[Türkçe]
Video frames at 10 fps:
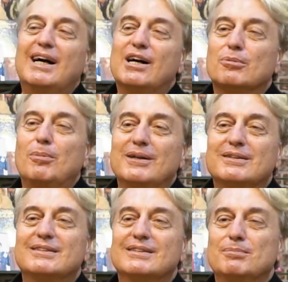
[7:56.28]

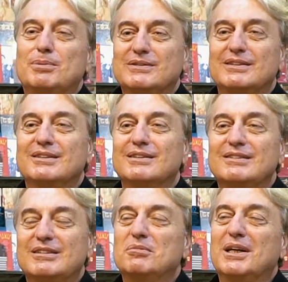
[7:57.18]
Akmar pasajının
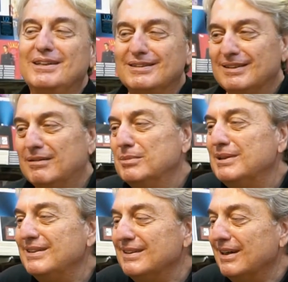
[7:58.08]
simgelerinden
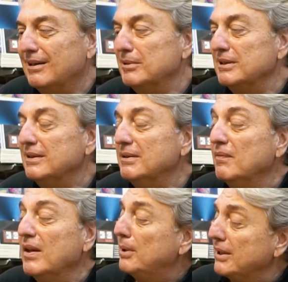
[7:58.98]
biriydi rahmetli.
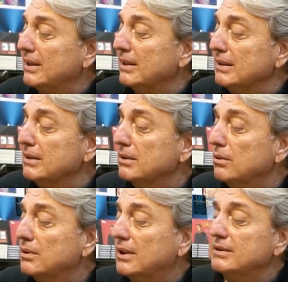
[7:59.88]
Peki e,
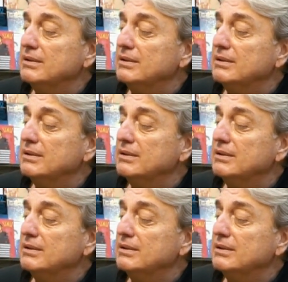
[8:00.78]
Gökhan